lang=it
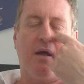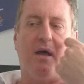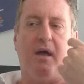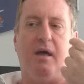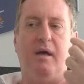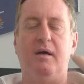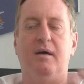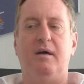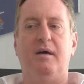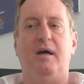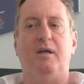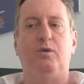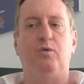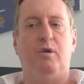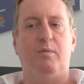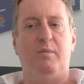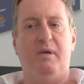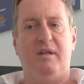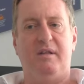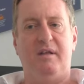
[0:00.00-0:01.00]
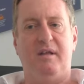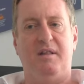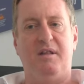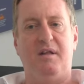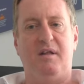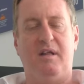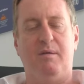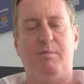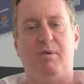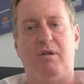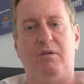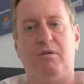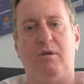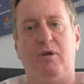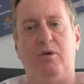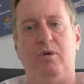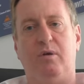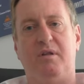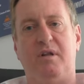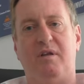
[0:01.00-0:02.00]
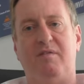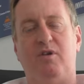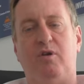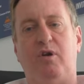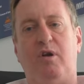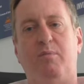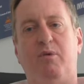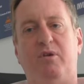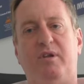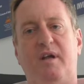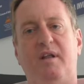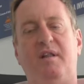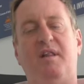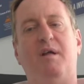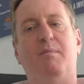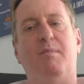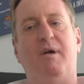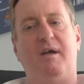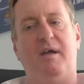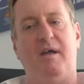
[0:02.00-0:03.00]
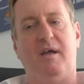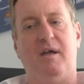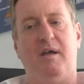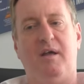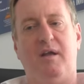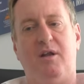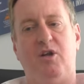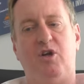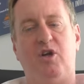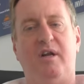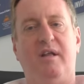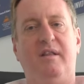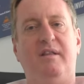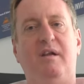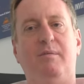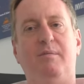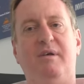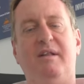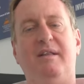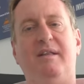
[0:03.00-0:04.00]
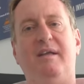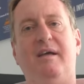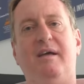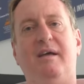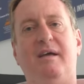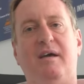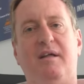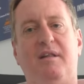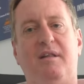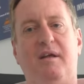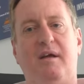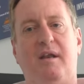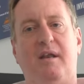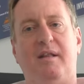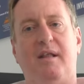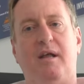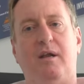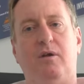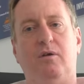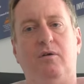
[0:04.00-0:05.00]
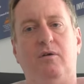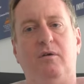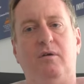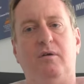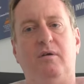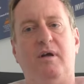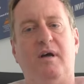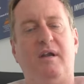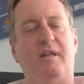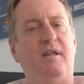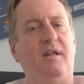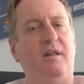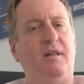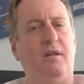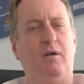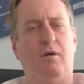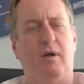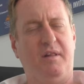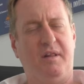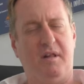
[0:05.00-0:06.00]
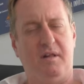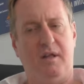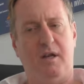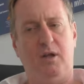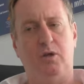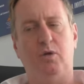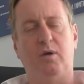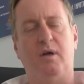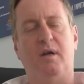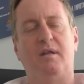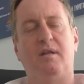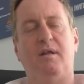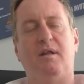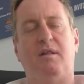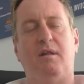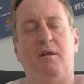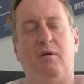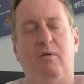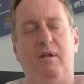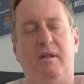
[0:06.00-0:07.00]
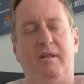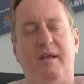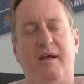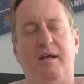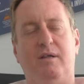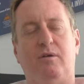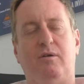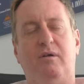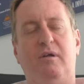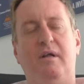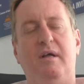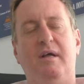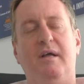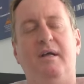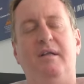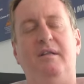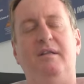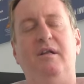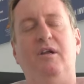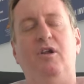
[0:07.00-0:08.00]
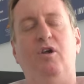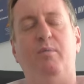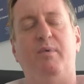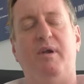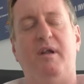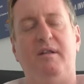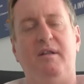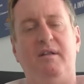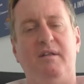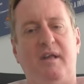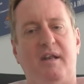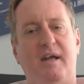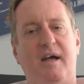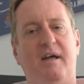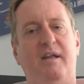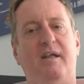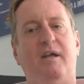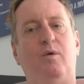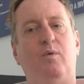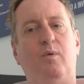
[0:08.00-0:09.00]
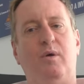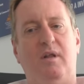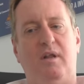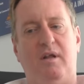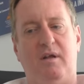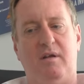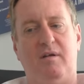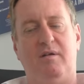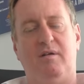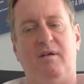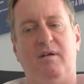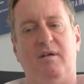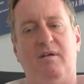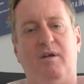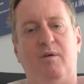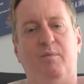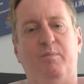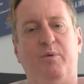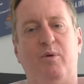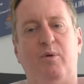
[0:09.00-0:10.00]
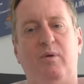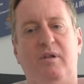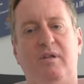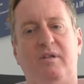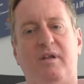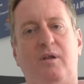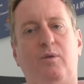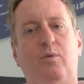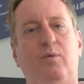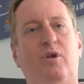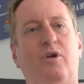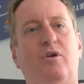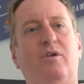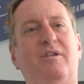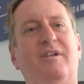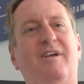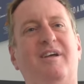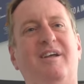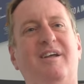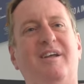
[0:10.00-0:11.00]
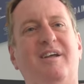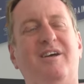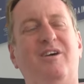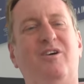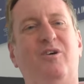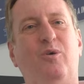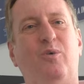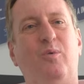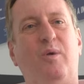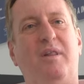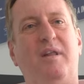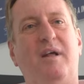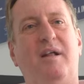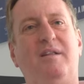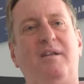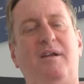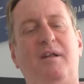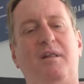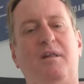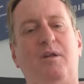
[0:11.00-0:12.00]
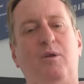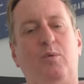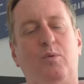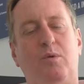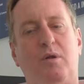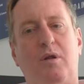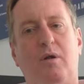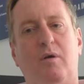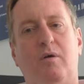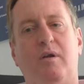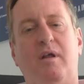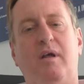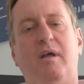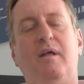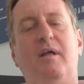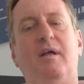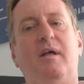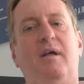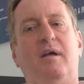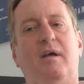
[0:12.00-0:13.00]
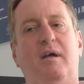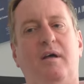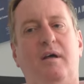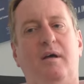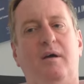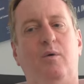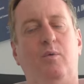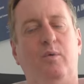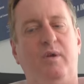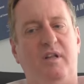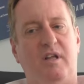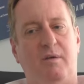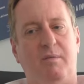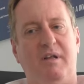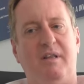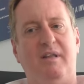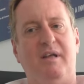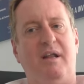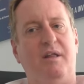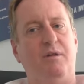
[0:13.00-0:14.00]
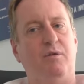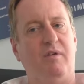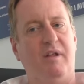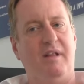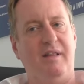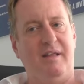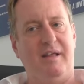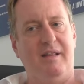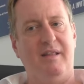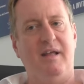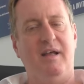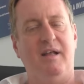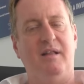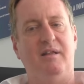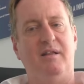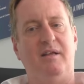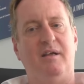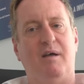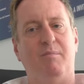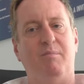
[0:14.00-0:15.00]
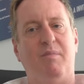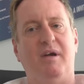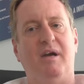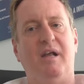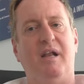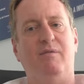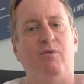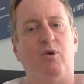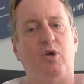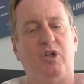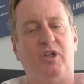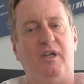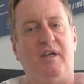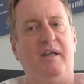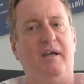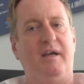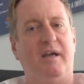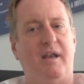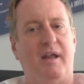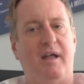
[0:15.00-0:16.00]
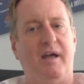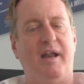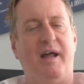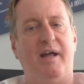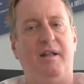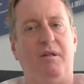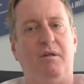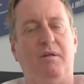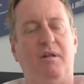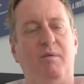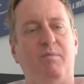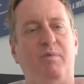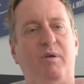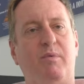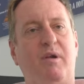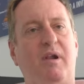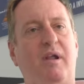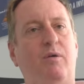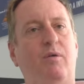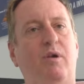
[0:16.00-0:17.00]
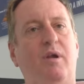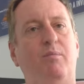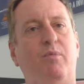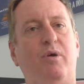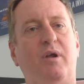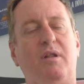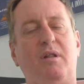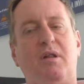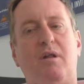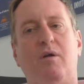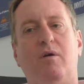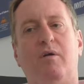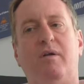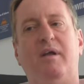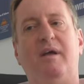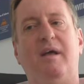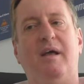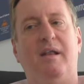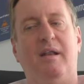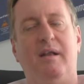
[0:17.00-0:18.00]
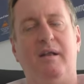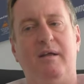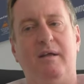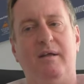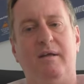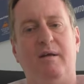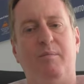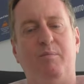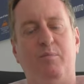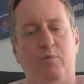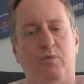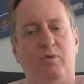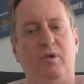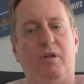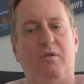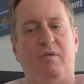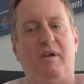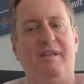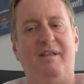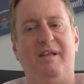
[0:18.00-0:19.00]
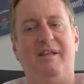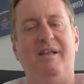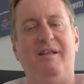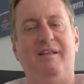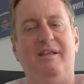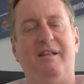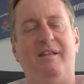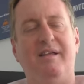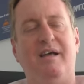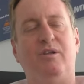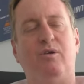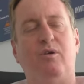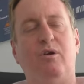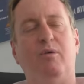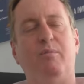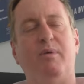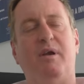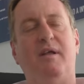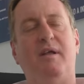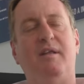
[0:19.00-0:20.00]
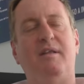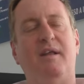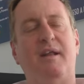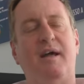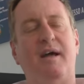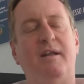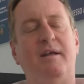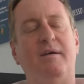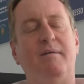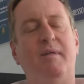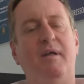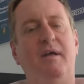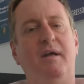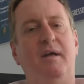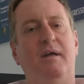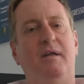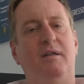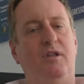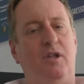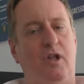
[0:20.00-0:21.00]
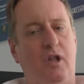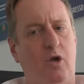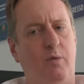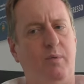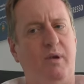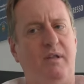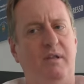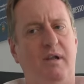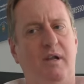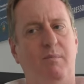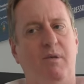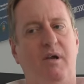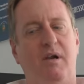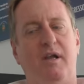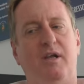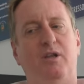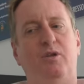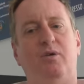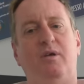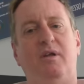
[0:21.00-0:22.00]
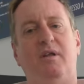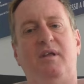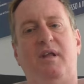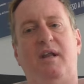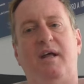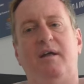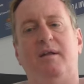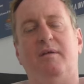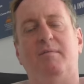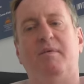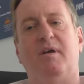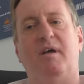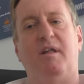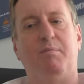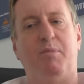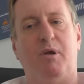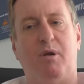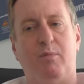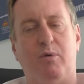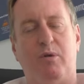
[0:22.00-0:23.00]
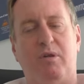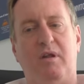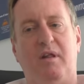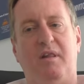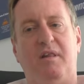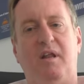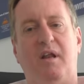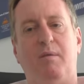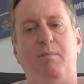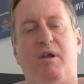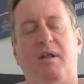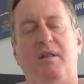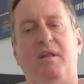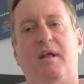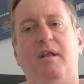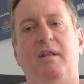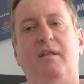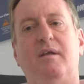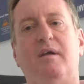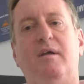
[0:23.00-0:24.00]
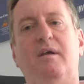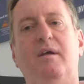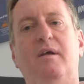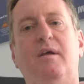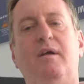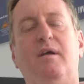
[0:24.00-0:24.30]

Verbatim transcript: che eh, attualmente insegna presso il Conservatorio di Potenza ma che incidentalmente è anche segretario artistico, anzi direttore artistico del Teatro dell'Opera di Tirana e quindi è un po' il trade union con quest'altra istituzione. Uh, unitamente alla sovrintendente Abigaila Vostina, che ringrazio sempre per le collaborazioni, che è il, appunto, il sovrintendente del Teatro dell'Opera di Tirana, dell'Opera e del Balletto di Tirana. Spero possa essere presente.